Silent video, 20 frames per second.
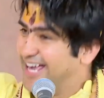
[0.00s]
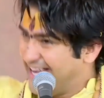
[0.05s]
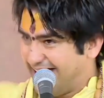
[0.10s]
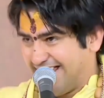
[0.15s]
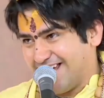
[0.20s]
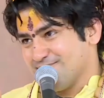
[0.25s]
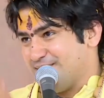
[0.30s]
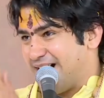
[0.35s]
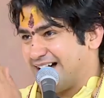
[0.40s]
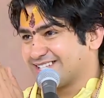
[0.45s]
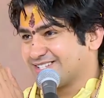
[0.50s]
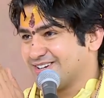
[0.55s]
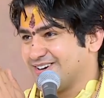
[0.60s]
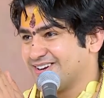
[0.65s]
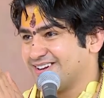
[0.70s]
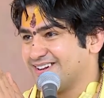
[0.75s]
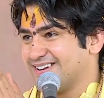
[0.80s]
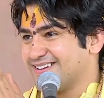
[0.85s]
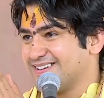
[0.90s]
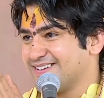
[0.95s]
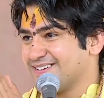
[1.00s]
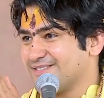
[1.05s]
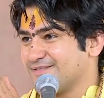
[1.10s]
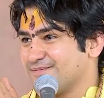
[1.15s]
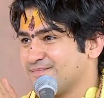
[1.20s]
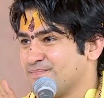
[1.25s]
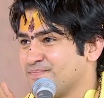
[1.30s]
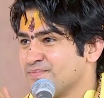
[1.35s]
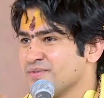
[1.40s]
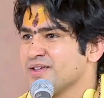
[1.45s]
एक बात और
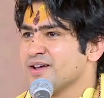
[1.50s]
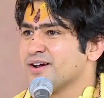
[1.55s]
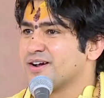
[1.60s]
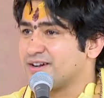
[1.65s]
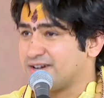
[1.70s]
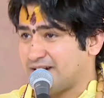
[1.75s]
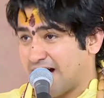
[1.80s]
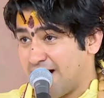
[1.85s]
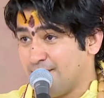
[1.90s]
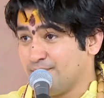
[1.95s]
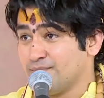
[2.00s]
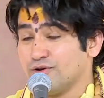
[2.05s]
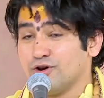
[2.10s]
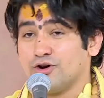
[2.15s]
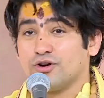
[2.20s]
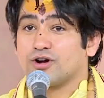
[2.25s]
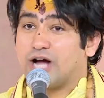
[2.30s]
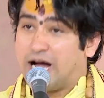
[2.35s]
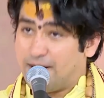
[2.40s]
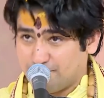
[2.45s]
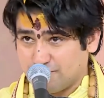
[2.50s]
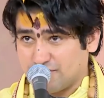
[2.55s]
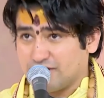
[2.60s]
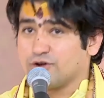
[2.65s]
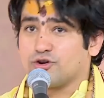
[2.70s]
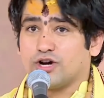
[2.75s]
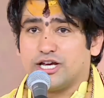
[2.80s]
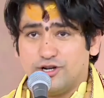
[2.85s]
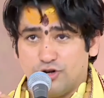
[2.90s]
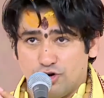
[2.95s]
काम लोग हमसे
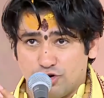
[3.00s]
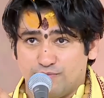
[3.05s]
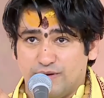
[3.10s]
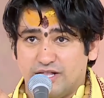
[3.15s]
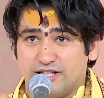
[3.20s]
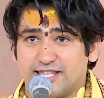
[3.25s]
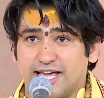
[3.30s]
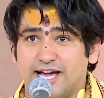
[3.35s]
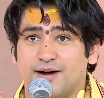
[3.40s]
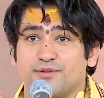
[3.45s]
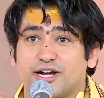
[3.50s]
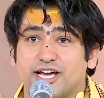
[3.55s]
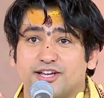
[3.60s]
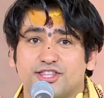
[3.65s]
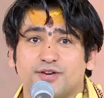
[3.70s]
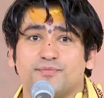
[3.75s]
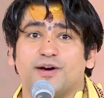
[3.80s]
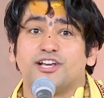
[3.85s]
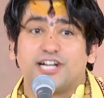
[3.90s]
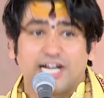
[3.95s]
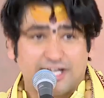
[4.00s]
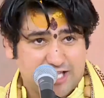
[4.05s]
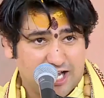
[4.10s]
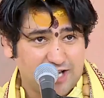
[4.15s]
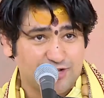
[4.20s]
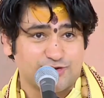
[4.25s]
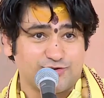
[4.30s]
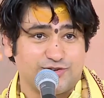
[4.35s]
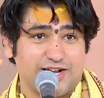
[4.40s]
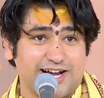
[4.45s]
कई लोग मिलते हैं हम कहते भाई कथा
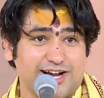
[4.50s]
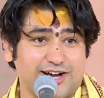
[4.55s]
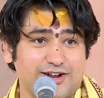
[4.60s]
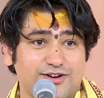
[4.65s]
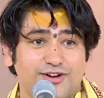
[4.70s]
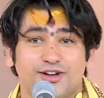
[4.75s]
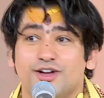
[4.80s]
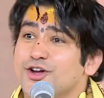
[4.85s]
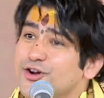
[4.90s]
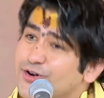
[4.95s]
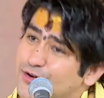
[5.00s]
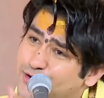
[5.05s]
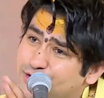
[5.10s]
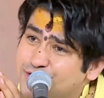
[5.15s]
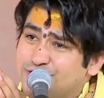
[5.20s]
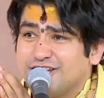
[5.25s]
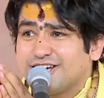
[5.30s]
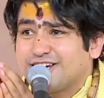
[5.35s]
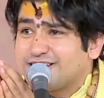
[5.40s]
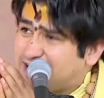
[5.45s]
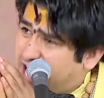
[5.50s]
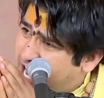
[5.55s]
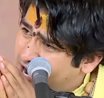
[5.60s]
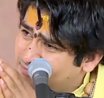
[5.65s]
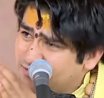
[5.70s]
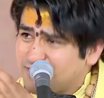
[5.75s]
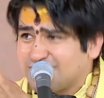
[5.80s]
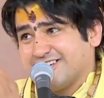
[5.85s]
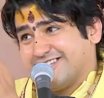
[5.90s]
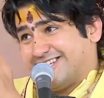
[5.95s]
सुना करो गुरु जी
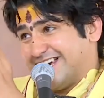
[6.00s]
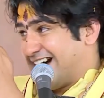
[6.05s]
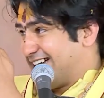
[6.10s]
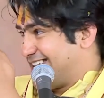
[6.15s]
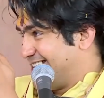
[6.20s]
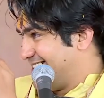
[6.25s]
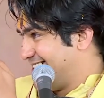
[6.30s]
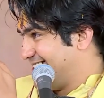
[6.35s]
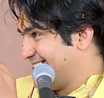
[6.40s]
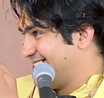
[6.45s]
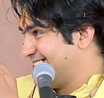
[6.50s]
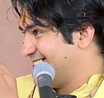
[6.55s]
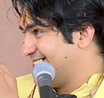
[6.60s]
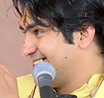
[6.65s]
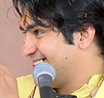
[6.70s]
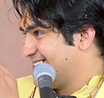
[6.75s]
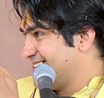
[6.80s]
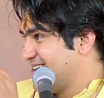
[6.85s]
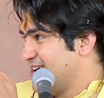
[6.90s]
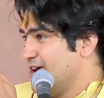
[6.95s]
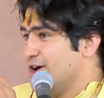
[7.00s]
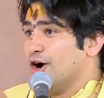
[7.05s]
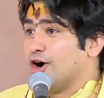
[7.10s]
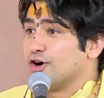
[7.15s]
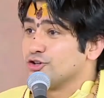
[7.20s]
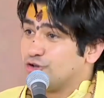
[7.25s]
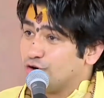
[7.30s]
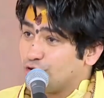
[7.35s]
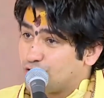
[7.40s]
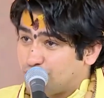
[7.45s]
काम से जा रहे हैं
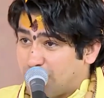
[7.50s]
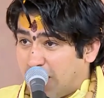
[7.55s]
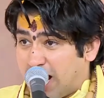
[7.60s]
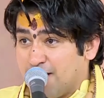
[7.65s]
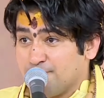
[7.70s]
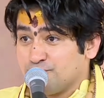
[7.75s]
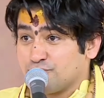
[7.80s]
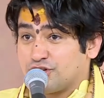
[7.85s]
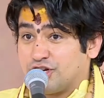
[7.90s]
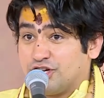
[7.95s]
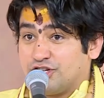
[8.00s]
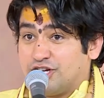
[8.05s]
और जो काम से